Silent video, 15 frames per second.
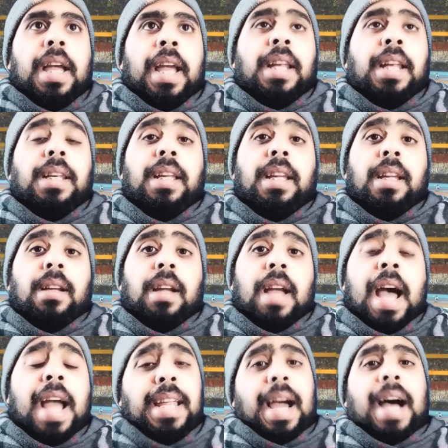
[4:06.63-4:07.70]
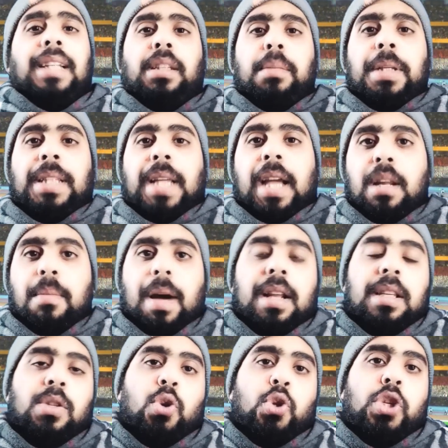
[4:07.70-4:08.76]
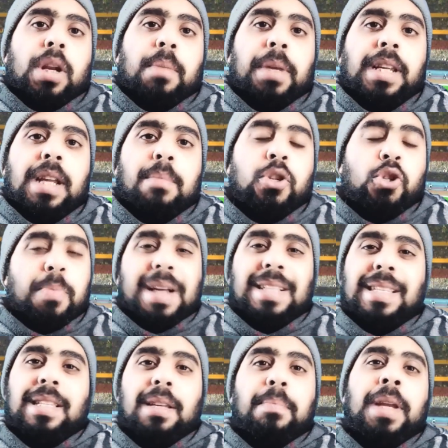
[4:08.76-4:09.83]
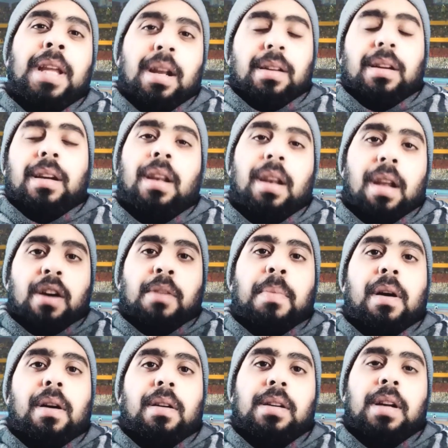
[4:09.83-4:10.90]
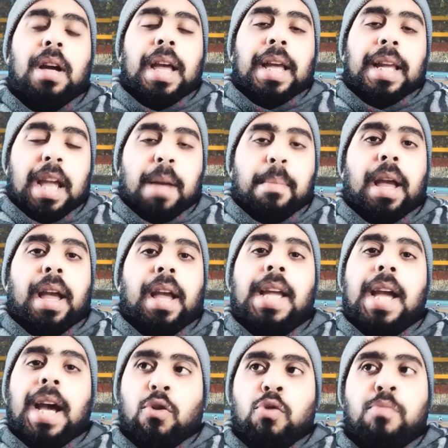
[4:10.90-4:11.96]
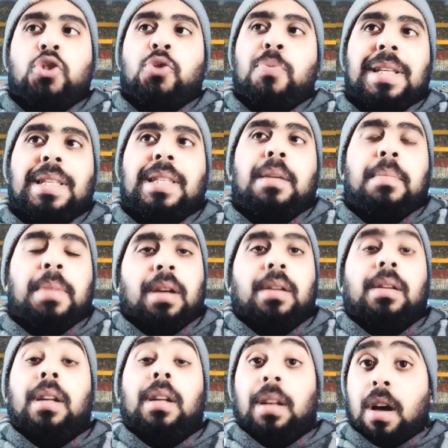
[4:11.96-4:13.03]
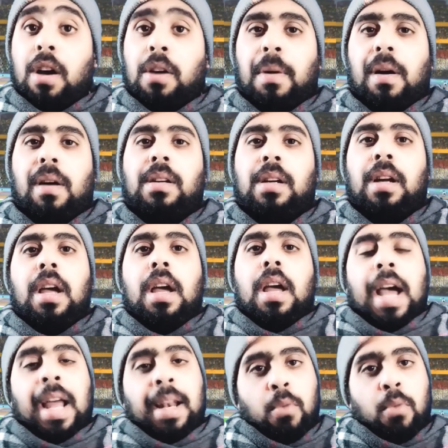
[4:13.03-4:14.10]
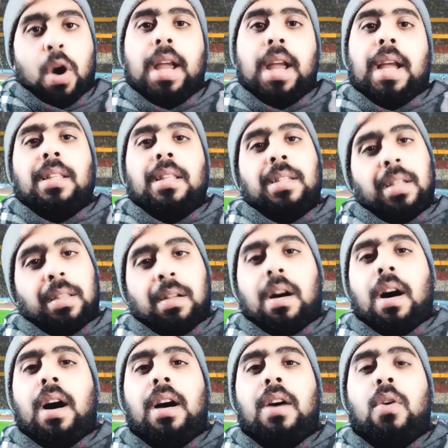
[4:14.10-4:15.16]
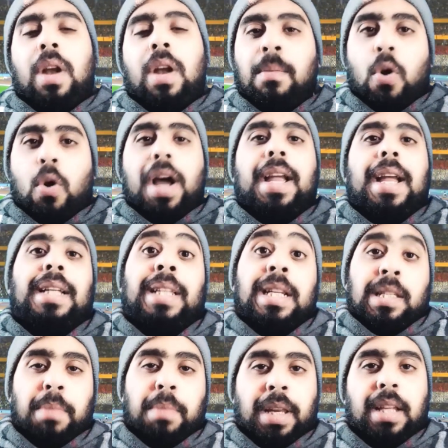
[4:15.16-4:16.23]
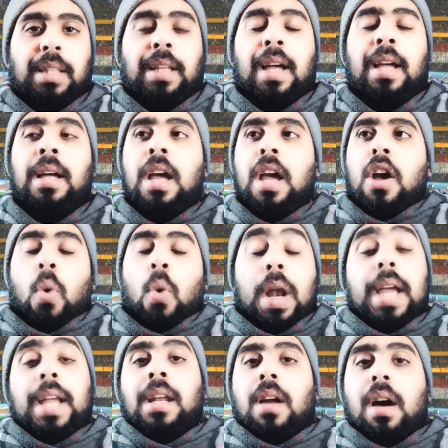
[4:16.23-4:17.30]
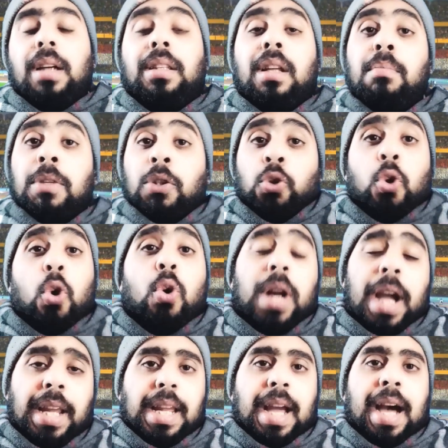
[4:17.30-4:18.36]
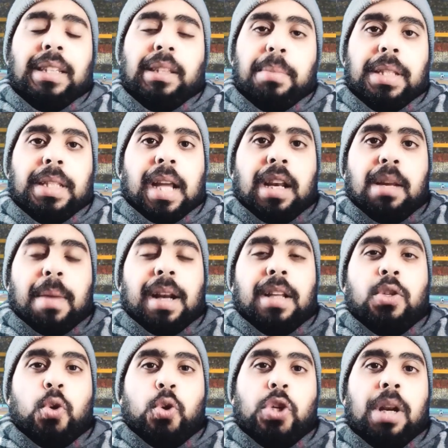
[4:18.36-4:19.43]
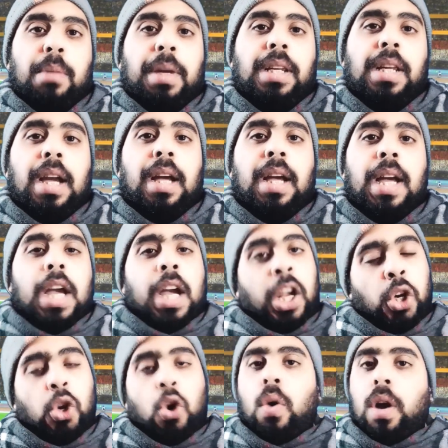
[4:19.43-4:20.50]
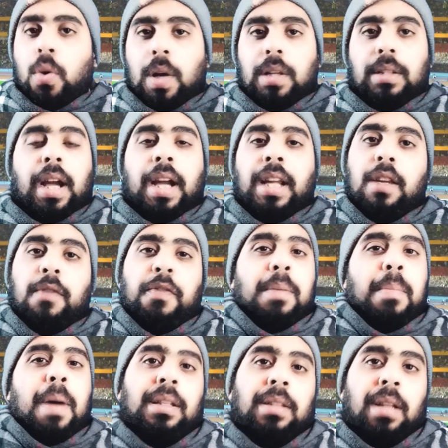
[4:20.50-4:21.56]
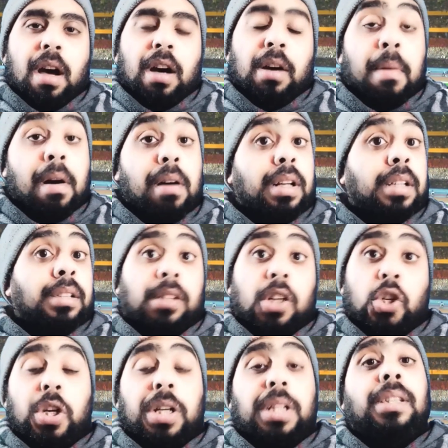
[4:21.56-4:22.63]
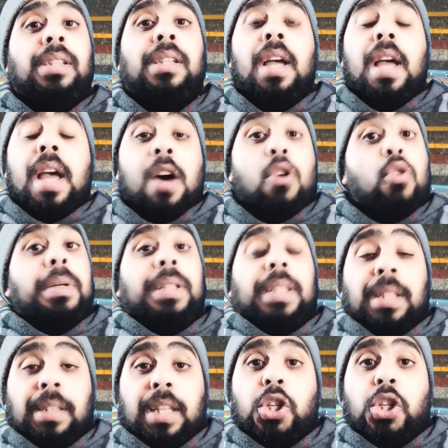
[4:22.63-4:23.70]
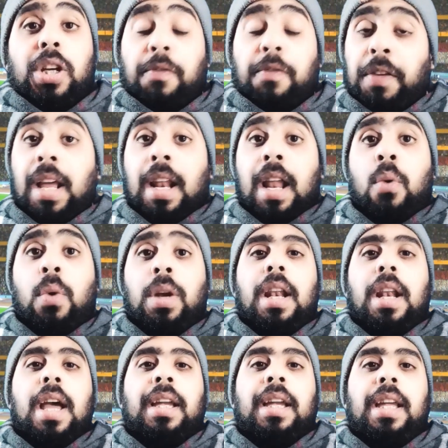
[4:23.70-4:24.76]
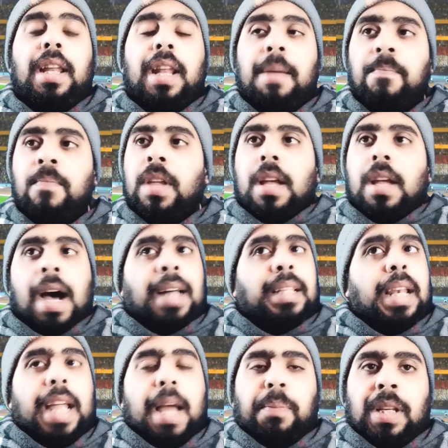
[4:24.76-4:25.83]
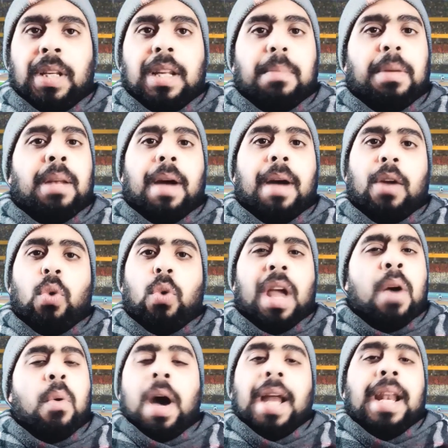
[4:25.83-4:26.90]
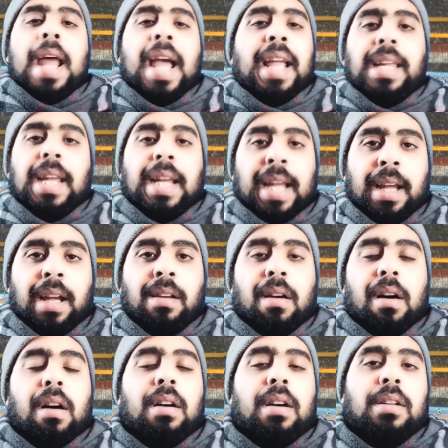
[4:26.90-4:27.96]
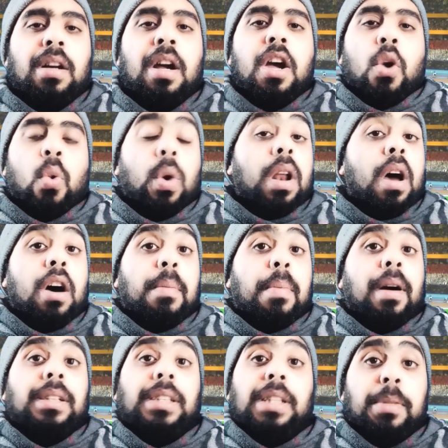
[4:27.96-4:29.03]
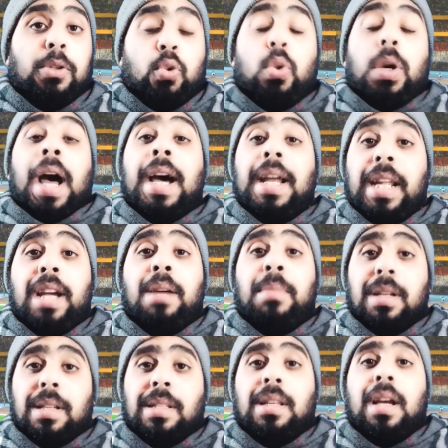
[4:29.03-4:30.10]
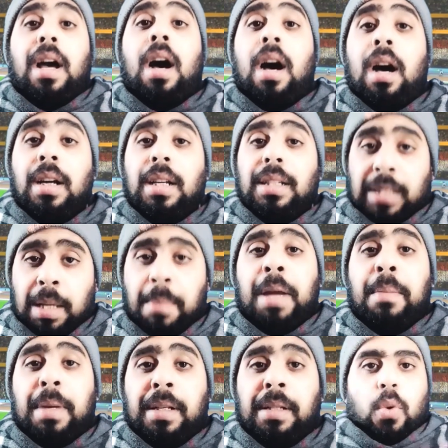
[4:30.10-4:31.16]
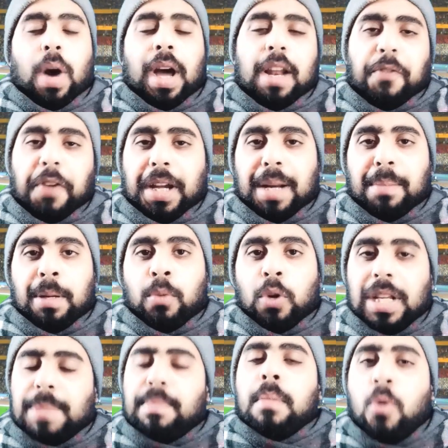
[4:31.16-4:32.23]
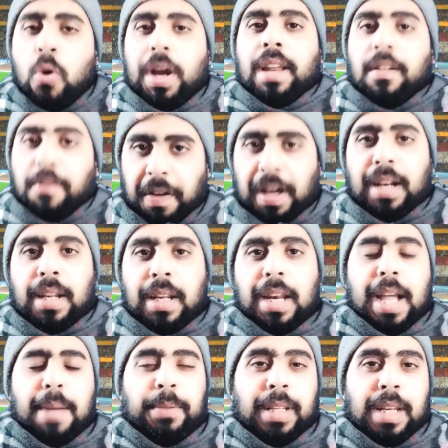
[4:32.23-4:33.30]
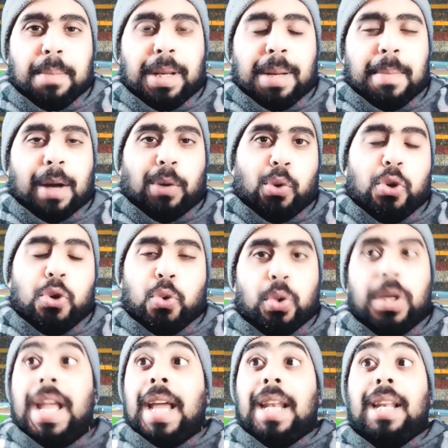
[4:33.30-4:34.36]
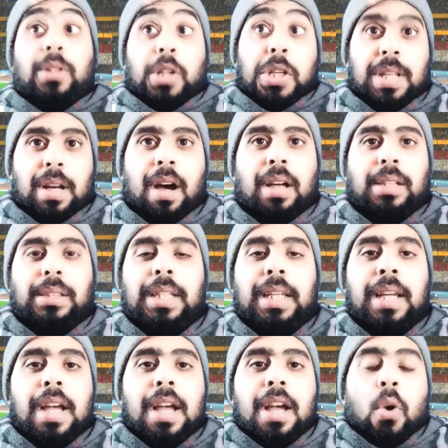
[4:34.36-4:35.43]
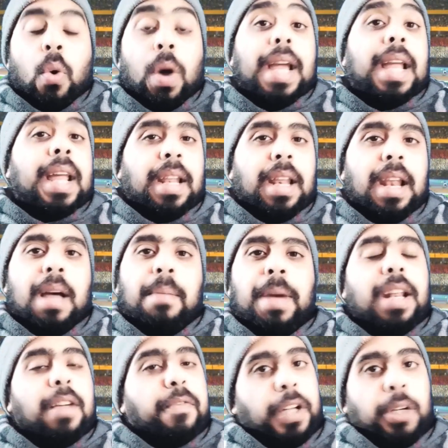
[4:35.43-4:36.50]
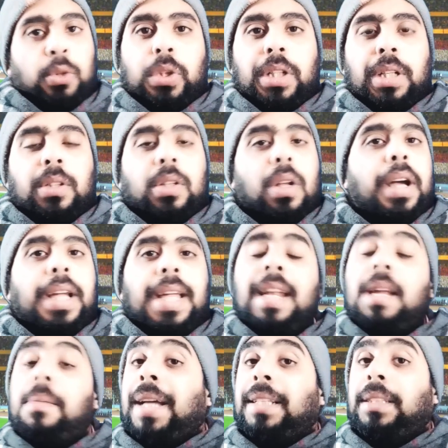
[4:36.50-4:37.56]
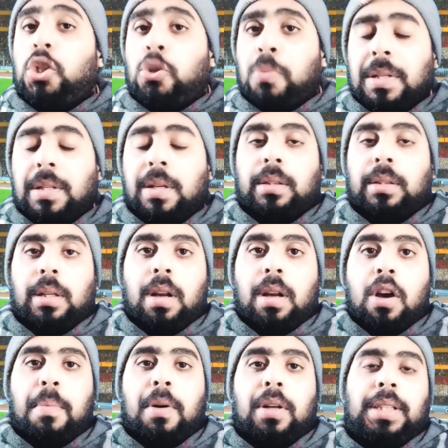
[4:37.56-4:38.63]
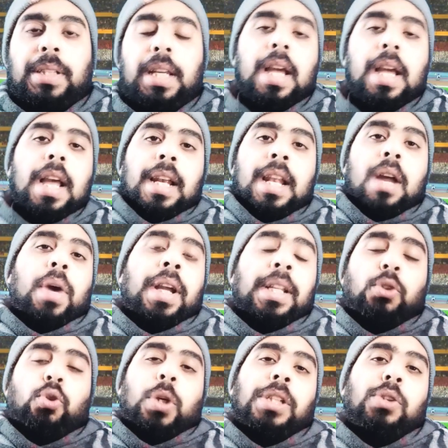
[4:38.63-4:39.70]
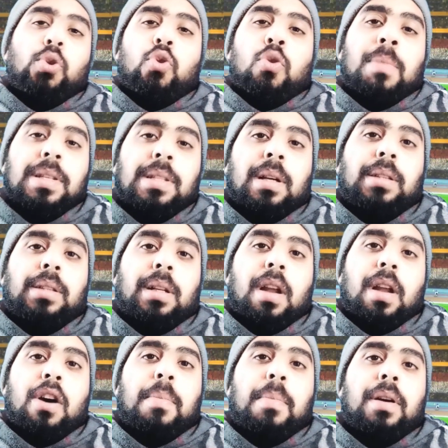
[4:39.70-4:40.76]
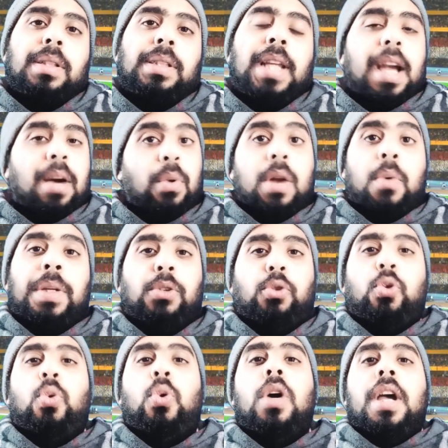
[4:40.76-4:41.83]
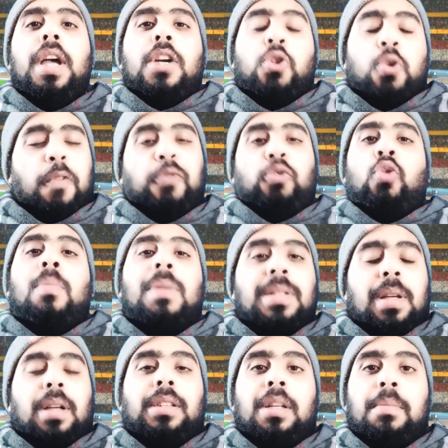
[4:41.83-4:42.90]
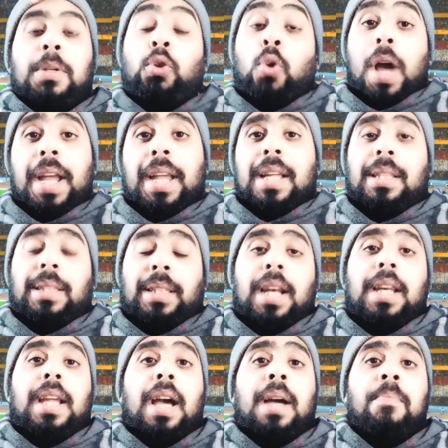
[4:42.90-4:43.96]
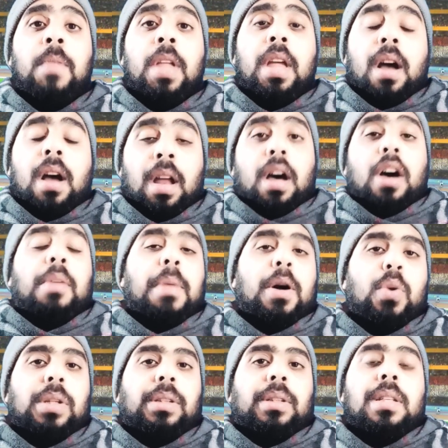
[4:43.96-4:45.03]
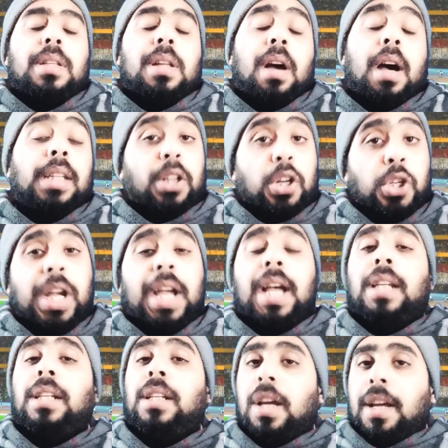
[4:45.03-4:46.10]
اني اي حد بيتكلم على السوشيال ميديا مش بس بينقل الاخبار كما هي او مش بس بينقل الاخبار المؤكد صدقها والمؤكد رسميتها ولكن ايضا من دور اي حد بيتكلم على السوشيال ميديا ان هو يوضح ان في بعض الاخبار انتشرت او بتنتشر في الاونه الاخيره عن الكابتن نبيل معلول او عن اي كيان اخر والاخبار دي بتكون عاريه من الصحه تماما وعلى فكره بالمناسبه ممكن فعلا الكابتن نبيل معلول يكون جالي التصريحات دي ولكن للامانه في حدود اطلاعي انا ما عنديش مصادر الاخبار دي لو انتوا عندكم مصادر الاخبار دي او لو انتوا شفتوا مصادر بتؤكد تلك الاخبار والتصريحات رجاء